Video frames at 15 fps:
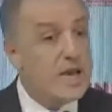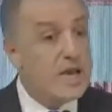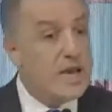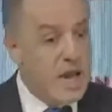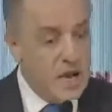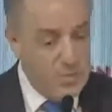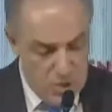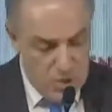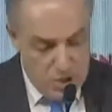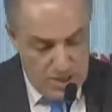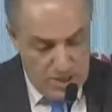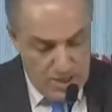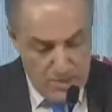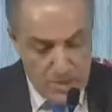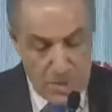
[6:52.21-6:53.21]
genel
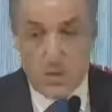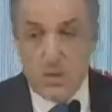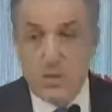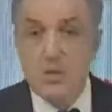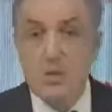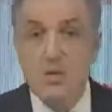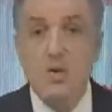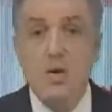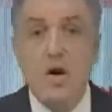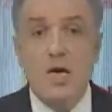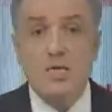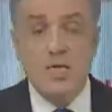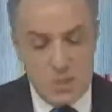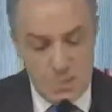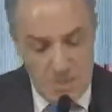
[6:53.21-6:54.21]
başkanlarımız,
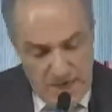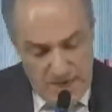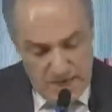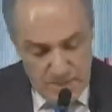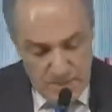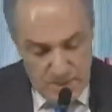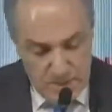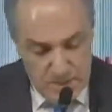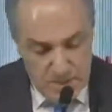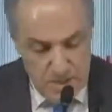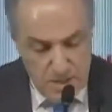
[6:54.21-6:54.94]
aziz milletimiz,